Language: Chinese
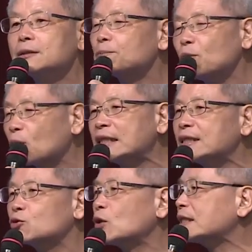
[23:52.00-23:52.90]
不管
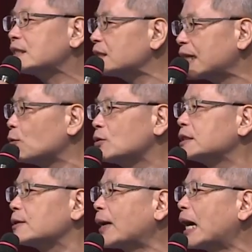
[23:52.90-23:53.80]
是装支架或是
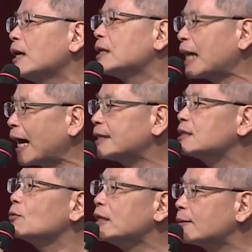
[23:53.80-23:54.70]
怎么样，他还
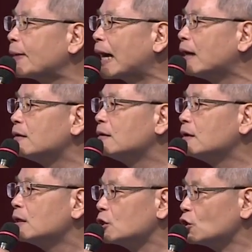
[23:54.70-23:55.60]
是会怎么样，
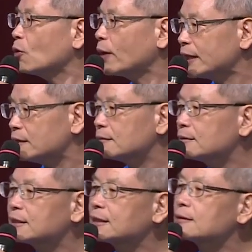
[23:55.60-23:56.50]
以后会
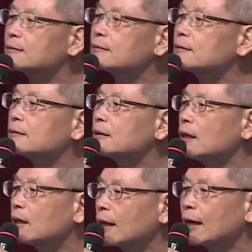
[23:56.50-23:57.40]

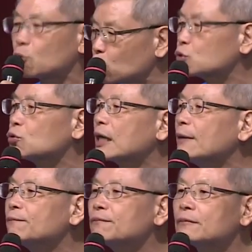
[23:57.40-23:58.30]
堵住的。
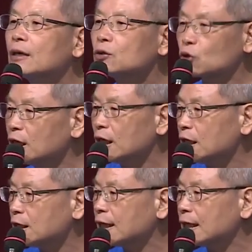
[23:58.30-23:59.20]
所以你
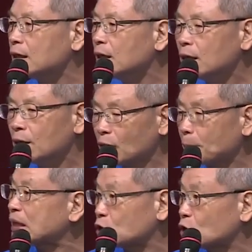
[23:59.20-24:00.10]
一定会
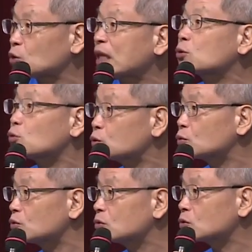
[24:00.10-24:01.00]
被血栓堵
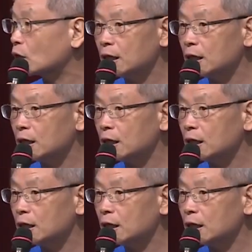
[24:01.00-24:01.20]
住，所以